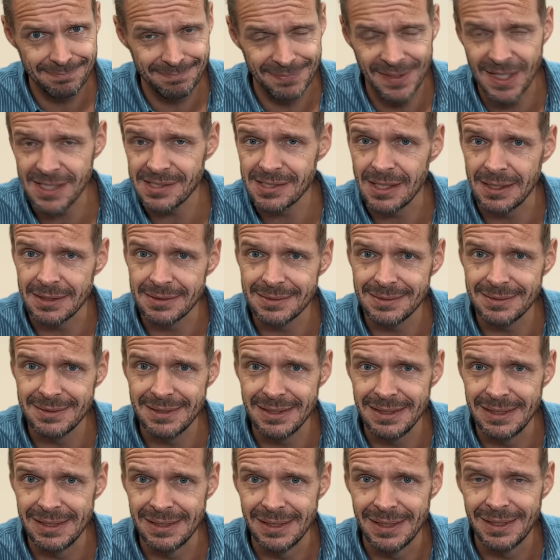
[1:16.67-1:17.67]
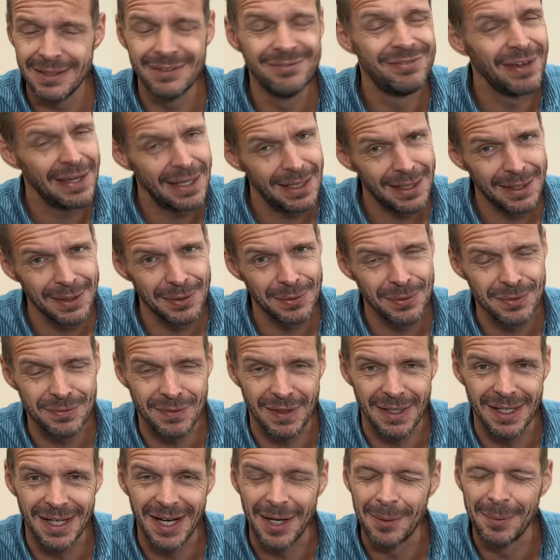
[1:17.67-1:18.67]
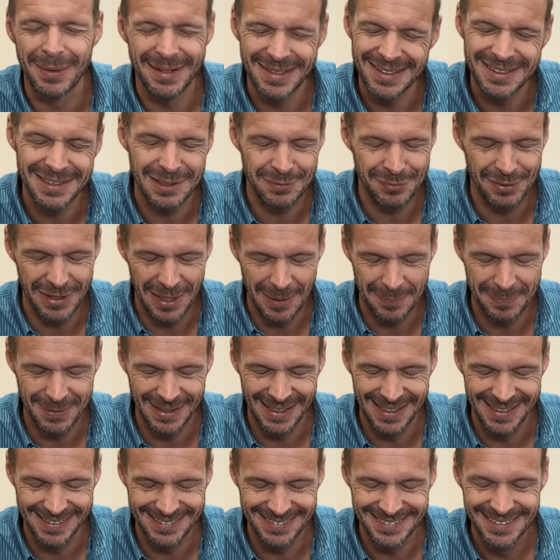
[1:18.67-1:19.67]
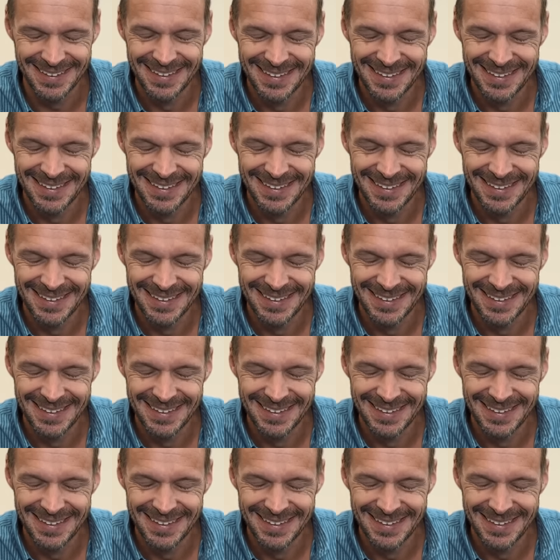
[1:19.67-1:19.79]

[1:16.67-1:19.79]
Das hat die Wählerinnen und Wähler aber nicht davon abgehalten,